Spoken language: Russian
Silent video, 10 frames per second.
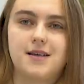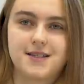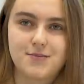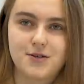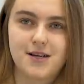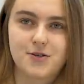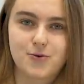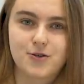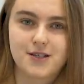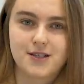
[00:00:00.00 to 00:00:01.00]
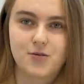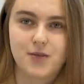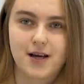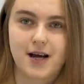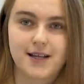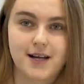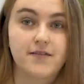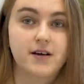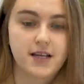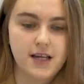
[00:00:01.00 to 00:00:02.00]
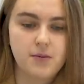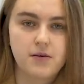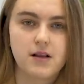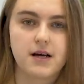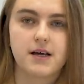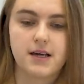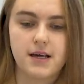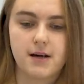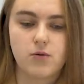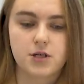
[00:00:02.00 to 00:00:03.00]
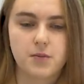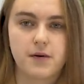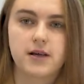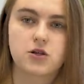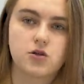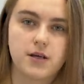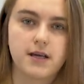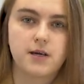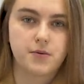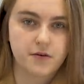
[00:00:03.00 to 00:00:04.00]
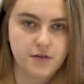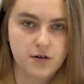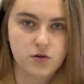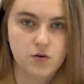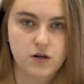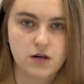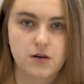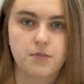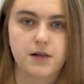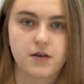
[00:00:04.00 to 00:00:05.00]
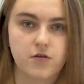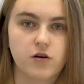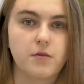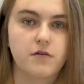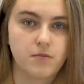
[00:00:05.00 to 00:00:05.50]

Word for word: На самом деле трудностей у меня как таковых не было, и я больше боялась, что я не привыкну к платформе